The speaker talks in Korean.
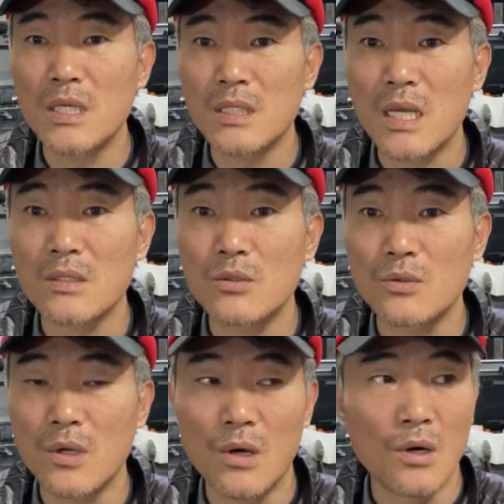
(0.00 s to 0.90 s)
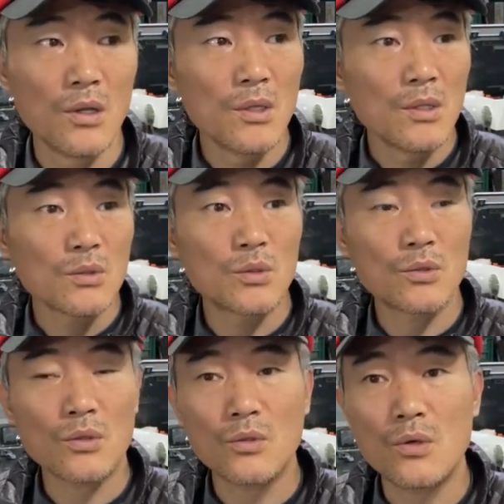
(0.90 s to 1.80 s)
함께 할 거고요.
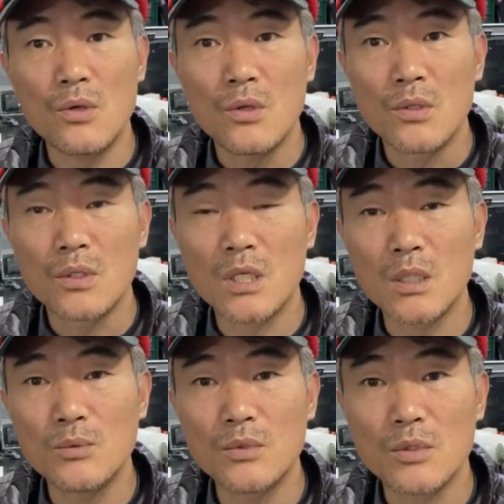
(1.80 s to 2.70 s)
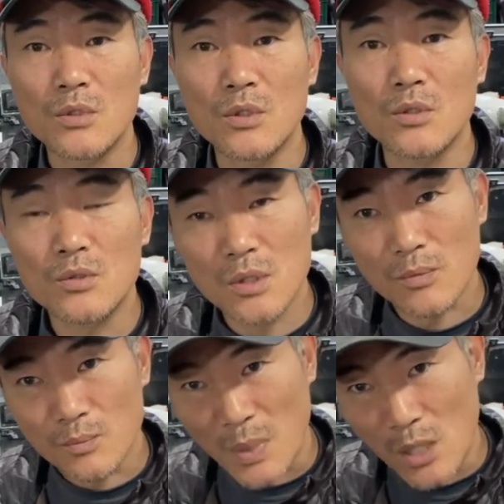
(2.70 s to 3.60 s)
그리고 또 여러분들 그
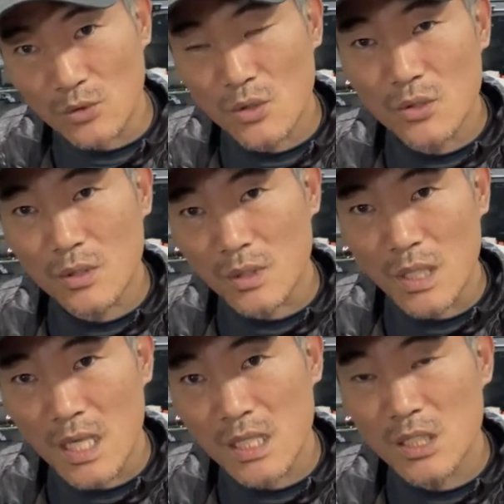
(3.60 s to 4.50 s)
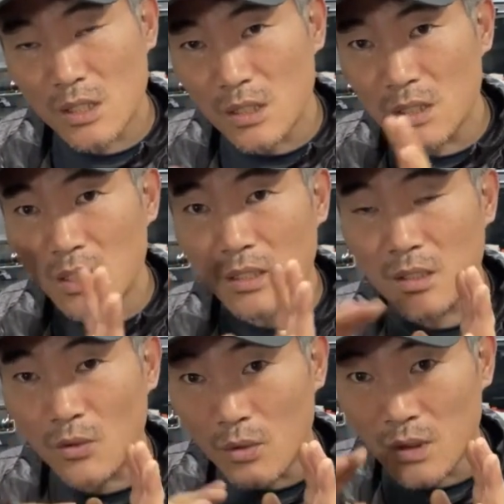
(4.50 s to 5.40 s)
방송 하기 이제
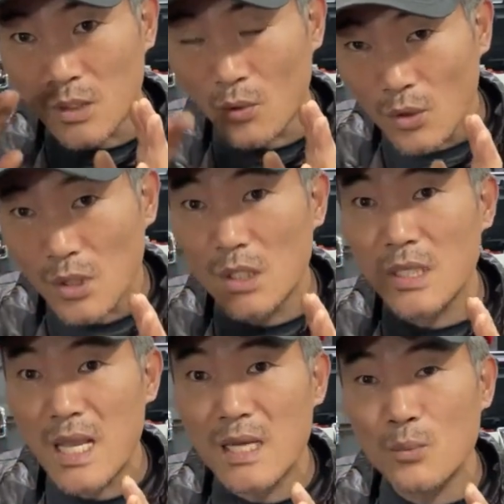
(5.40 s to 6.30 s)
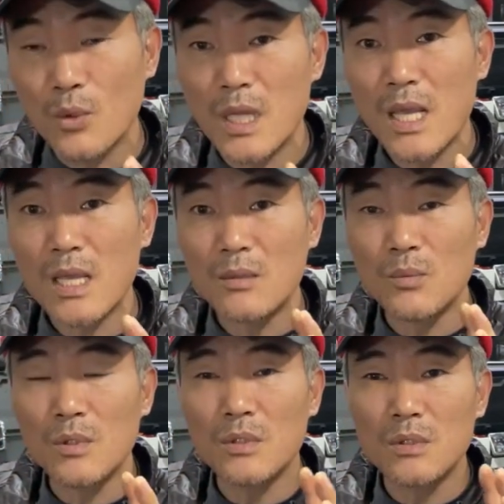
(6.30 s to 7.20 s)
오늘 내일 모레
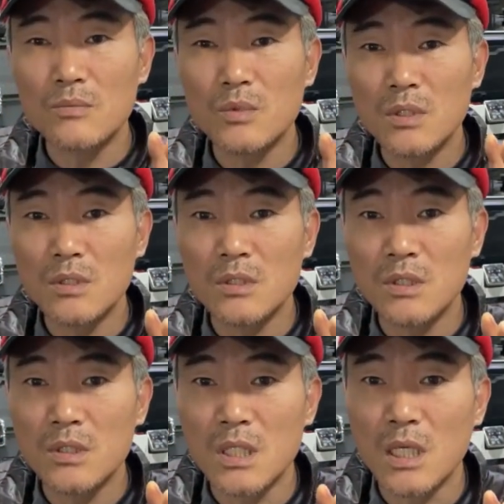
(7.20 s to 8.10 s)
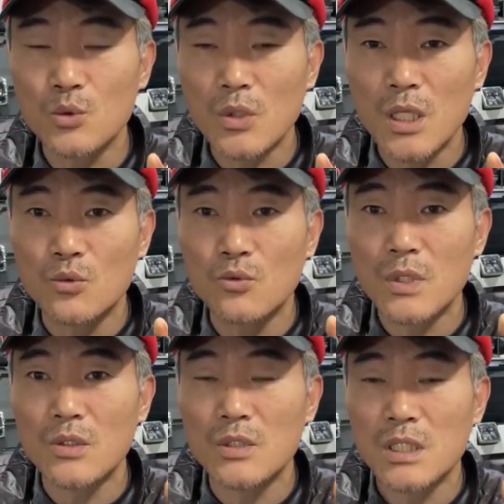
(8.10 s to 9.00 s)
뭐 있는 기간 동안에
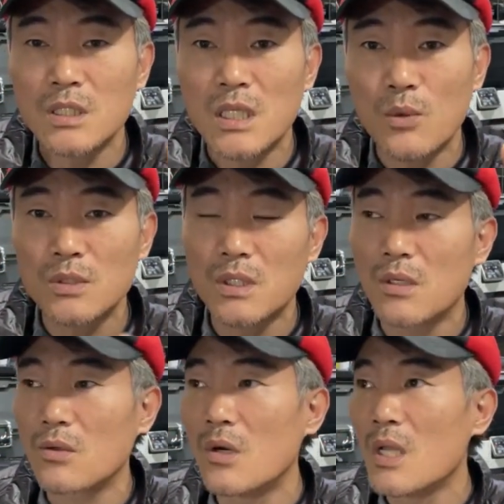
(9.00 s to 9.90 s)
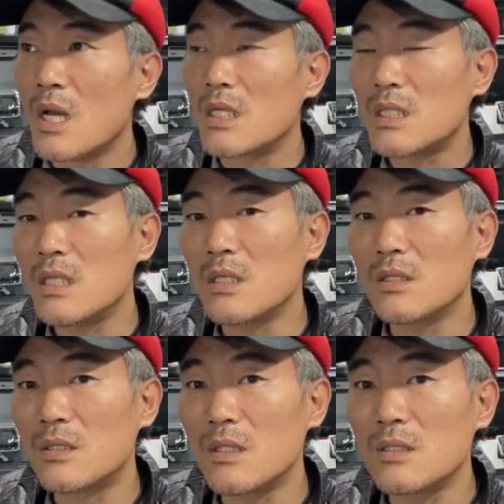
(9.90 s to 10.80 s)
누구라도 전화 오셔갖고 아, 사장님
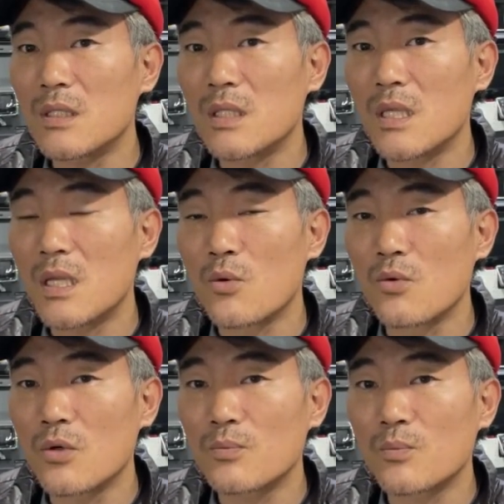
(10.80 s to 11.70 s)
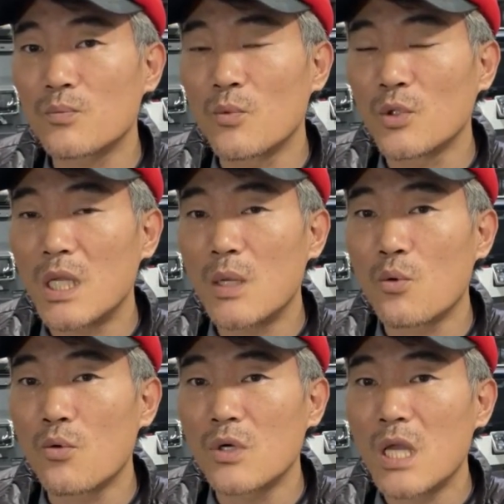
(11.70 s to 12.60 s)
어떤 기계 공급 모델의
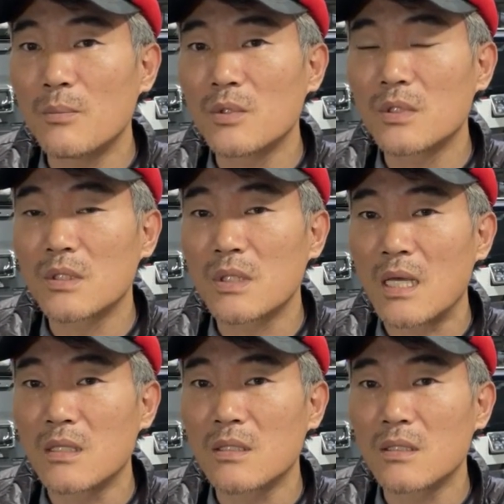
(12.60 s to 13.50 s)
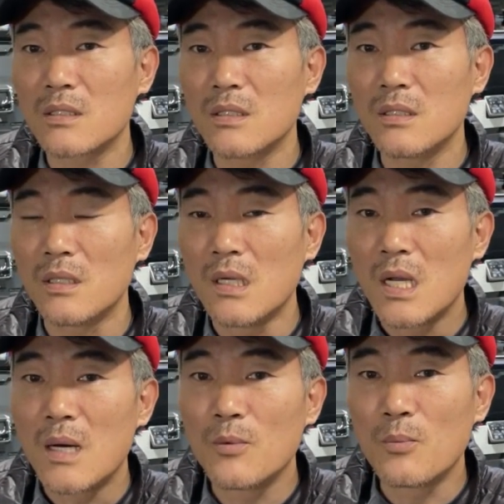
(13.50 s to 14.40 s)
공급기 한번 다른 거를
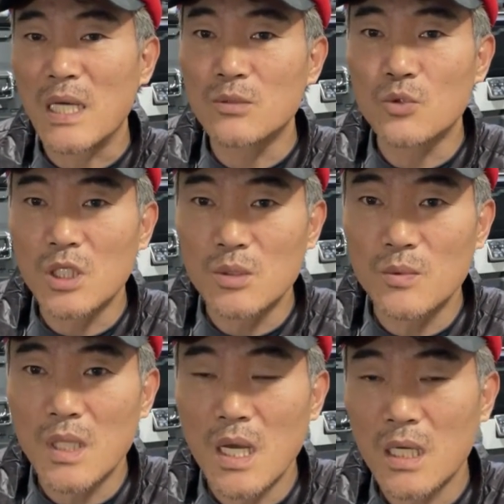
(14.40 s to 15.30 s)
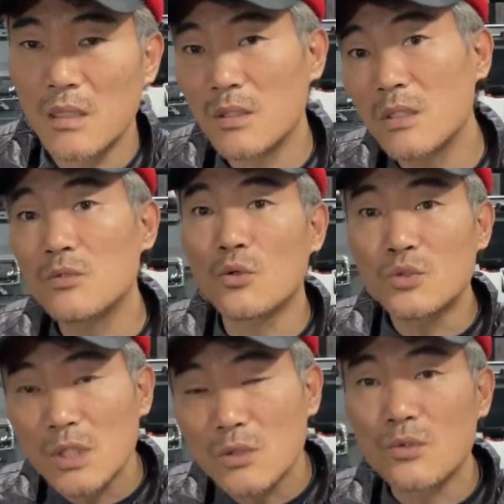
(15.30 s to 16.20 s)
한번 봤으면 좋겠습니다 이런
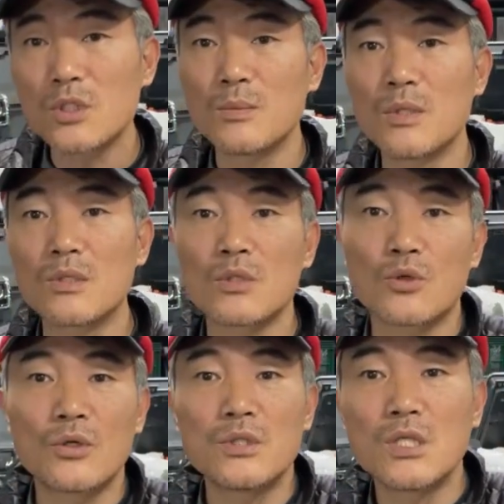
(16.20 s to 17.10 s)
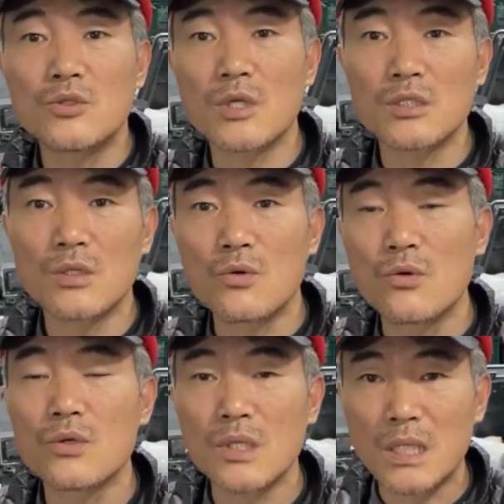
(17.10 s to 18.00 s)
요청이 들어오시면 그것도 컨텐츠로 해서
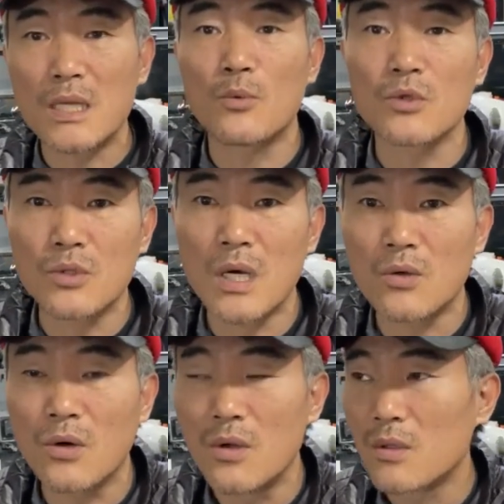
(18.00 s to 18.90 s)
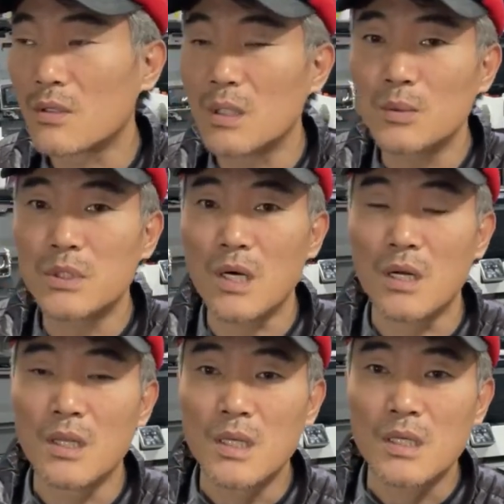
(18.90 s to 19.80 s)
공급기를 달아보기도 하고 그러면서
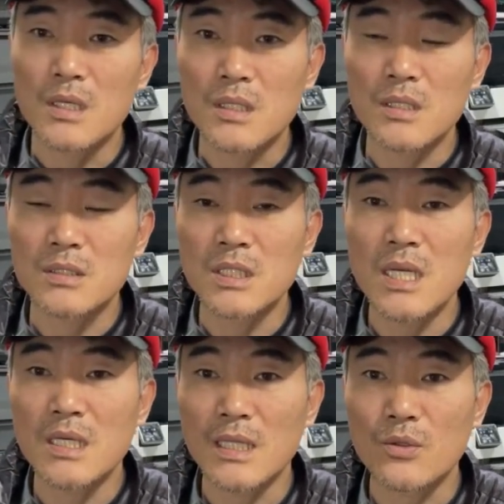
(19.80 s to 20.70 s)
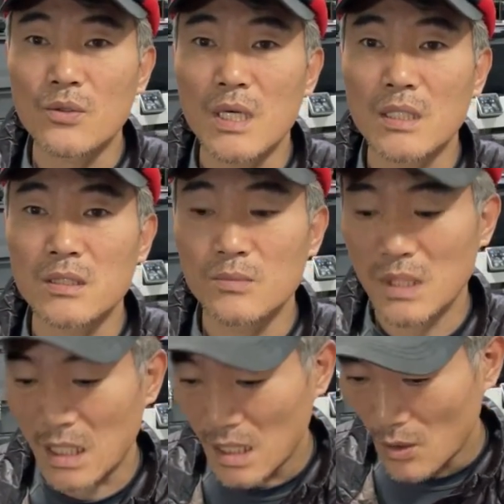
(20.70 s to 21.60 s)
이렇게 진행을 하도록
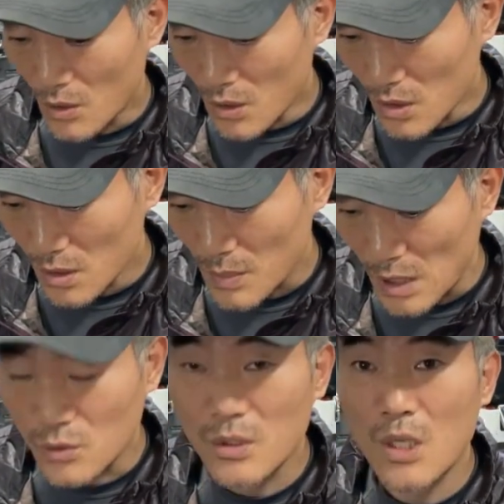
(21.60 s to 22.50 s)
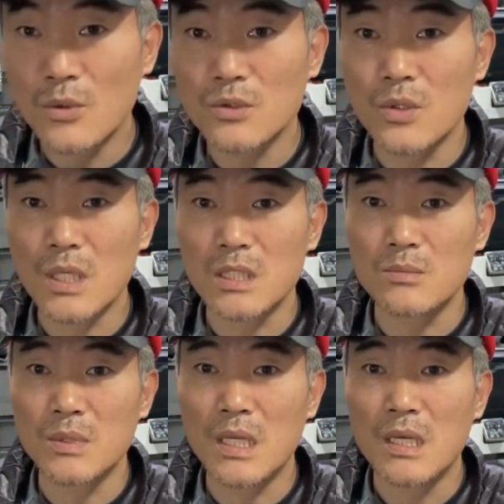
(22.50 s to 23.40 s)
하겠습니다 오늘 방송 내용은
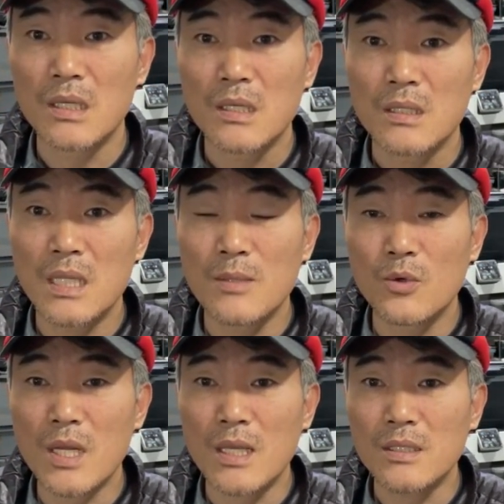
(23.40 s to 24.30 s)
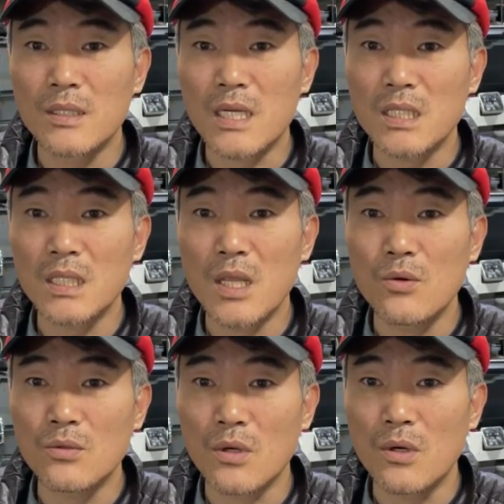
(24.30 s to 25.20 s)
여기까지입니다 내일 모레 더 알찬
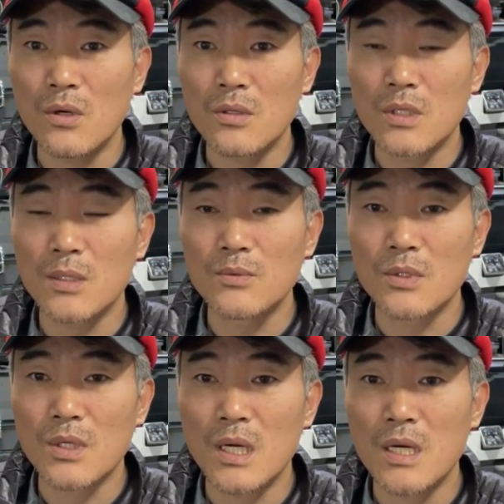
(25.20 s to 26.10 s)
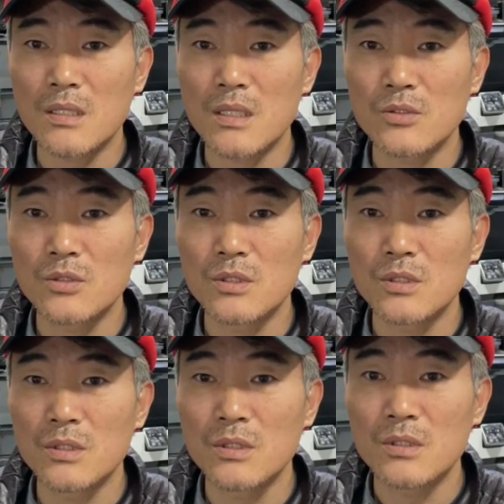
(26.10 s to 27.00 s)
내용으로 여러분들과 함께 할 수
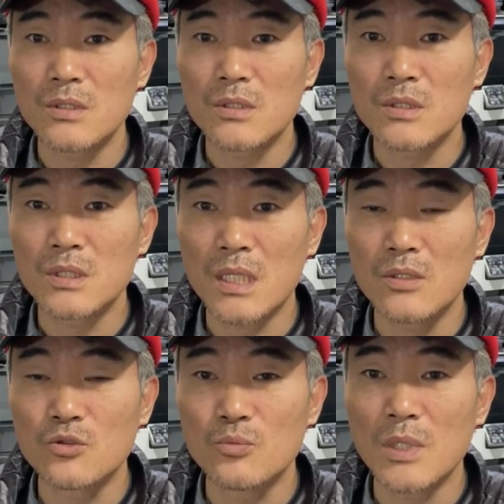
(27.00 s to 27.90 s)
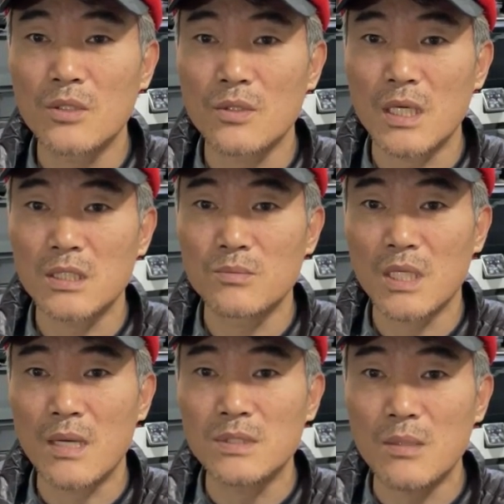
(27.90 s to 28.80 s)
있는 시간을 준비하도록
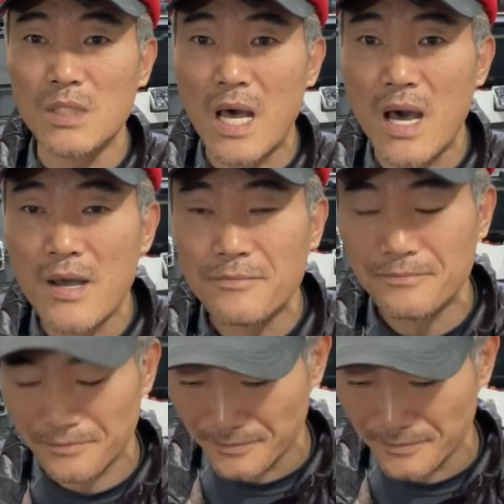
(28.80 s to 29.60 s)
하겠습니다 감사합니다